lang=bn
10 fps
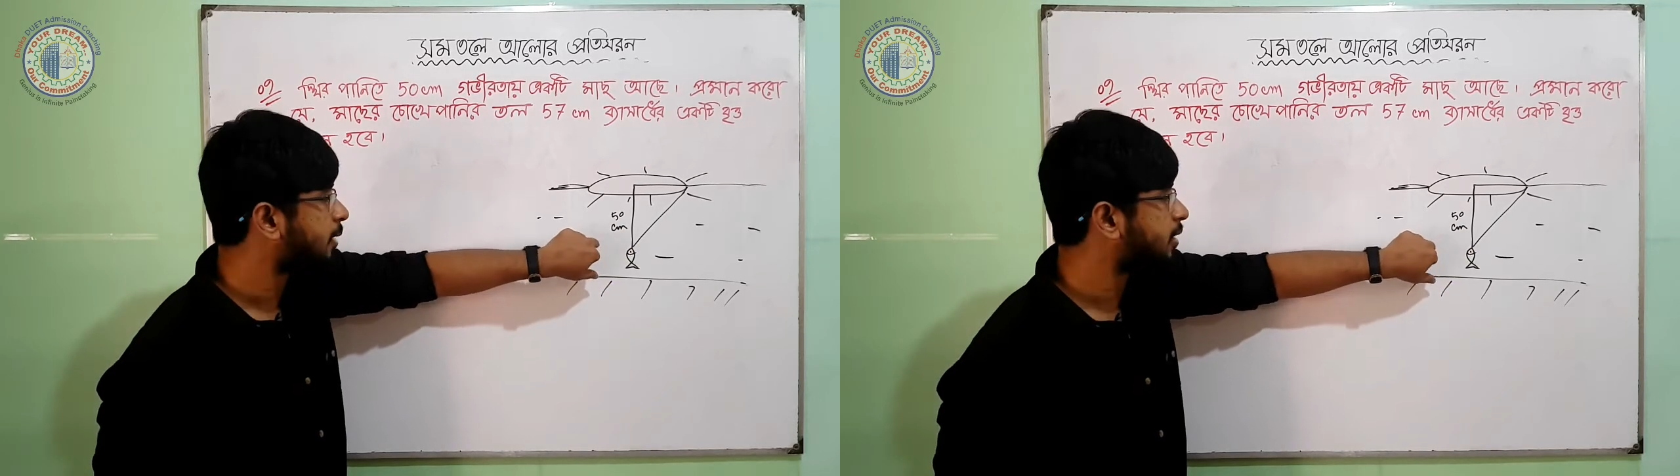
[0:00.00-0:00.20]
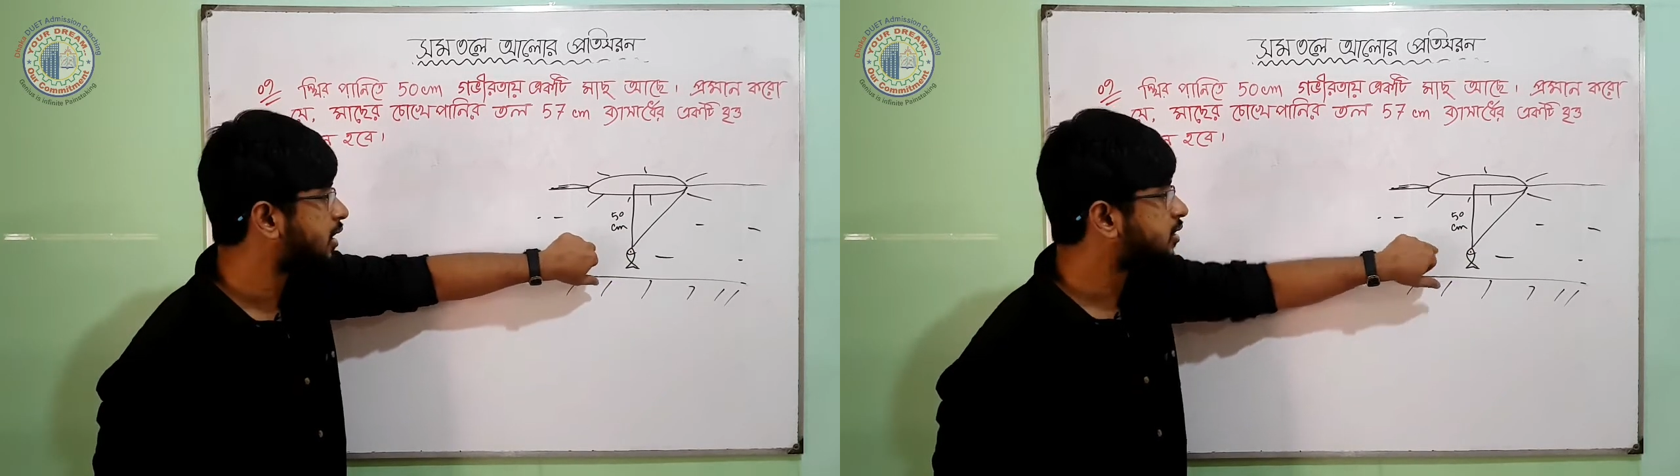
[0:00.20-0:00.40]

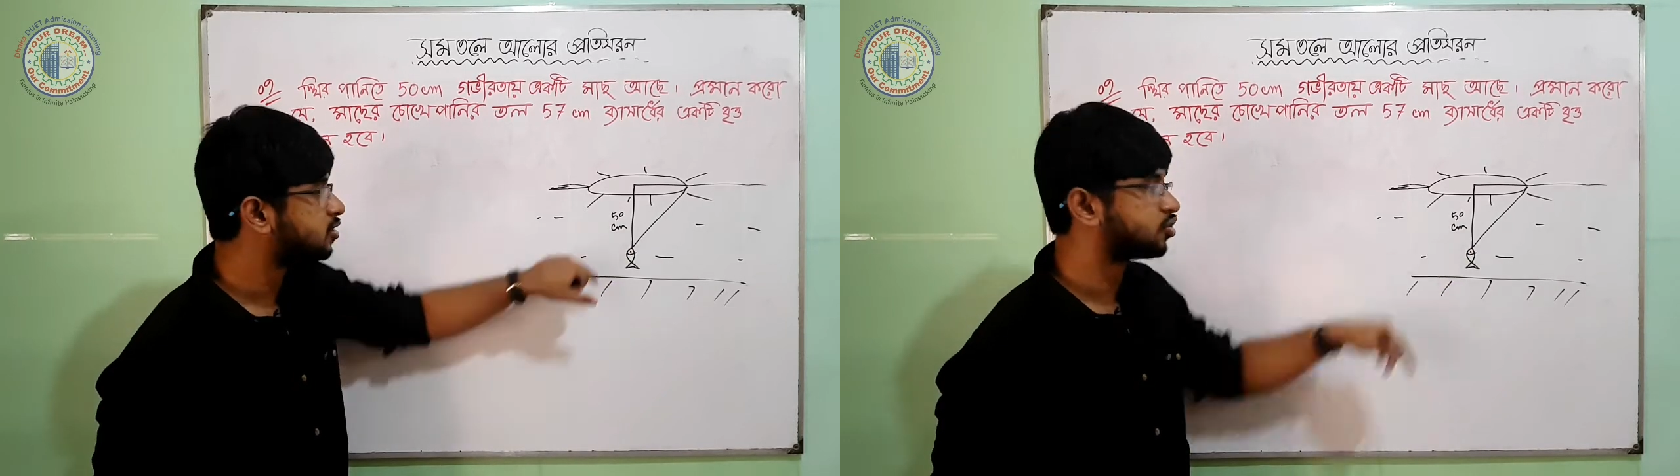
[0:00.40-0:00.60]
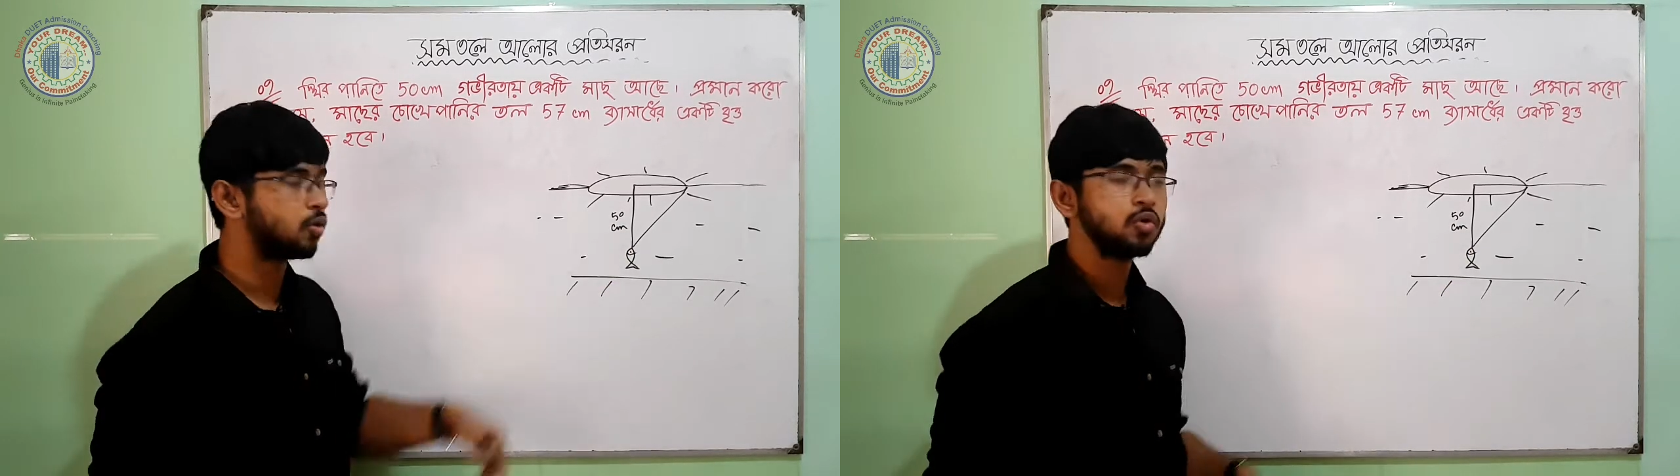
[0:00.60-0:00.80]
আমার
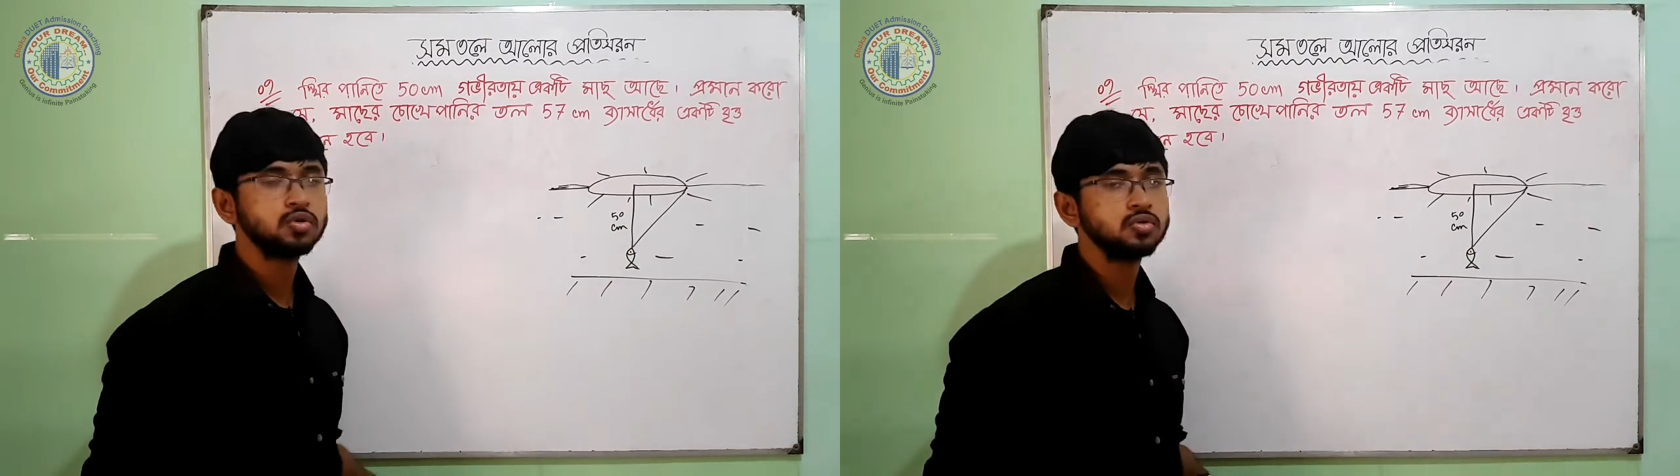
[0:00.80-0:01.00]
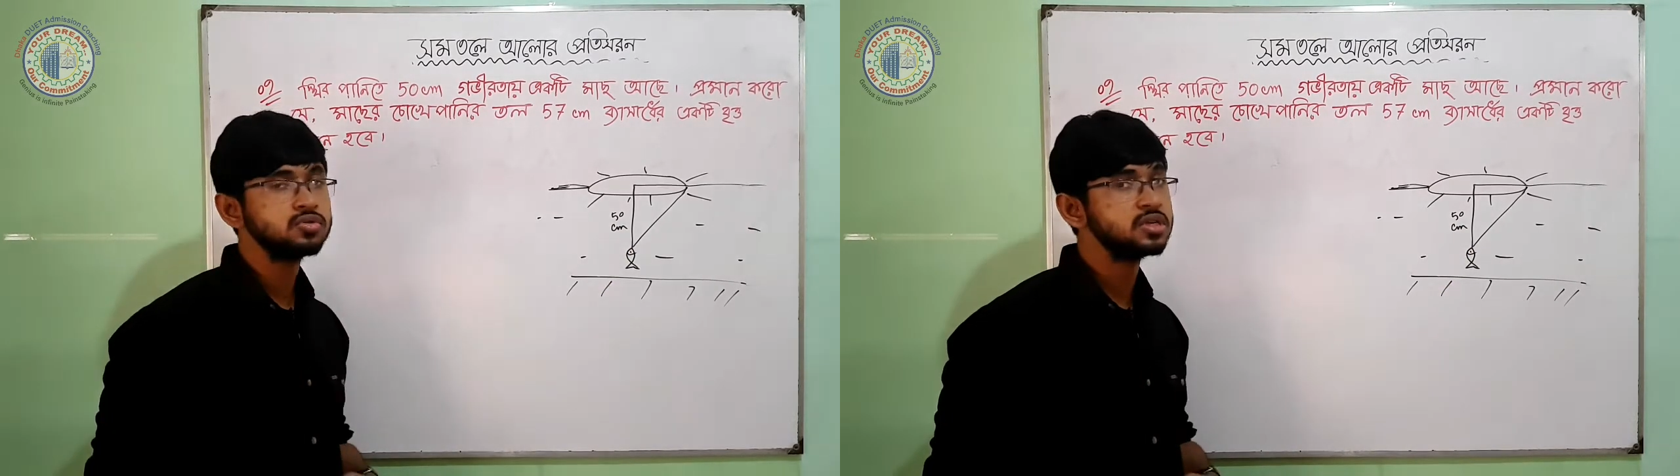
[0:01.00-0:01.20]

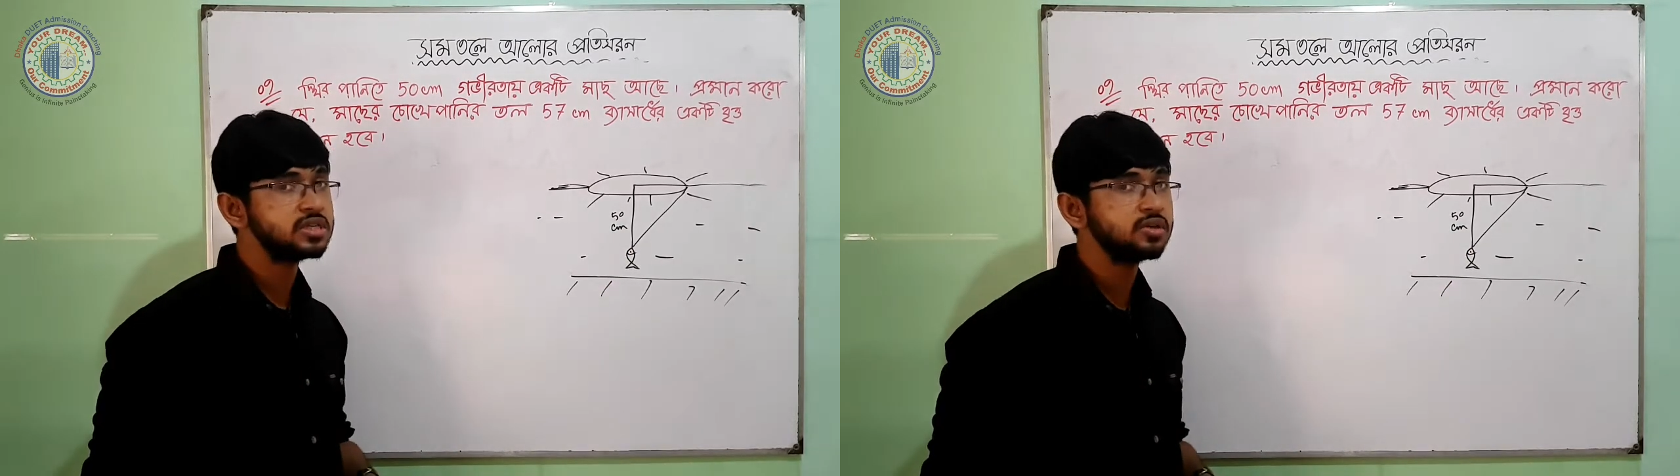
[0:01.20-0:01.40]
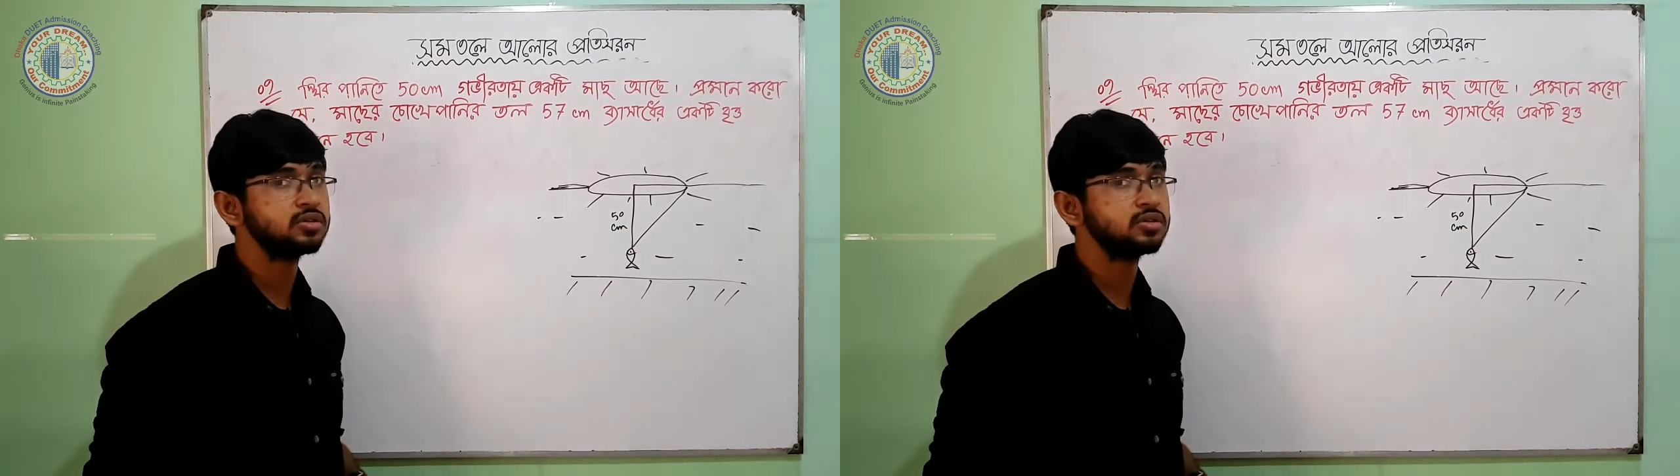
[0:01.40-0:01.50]
সংকট কোন সৃষ্টি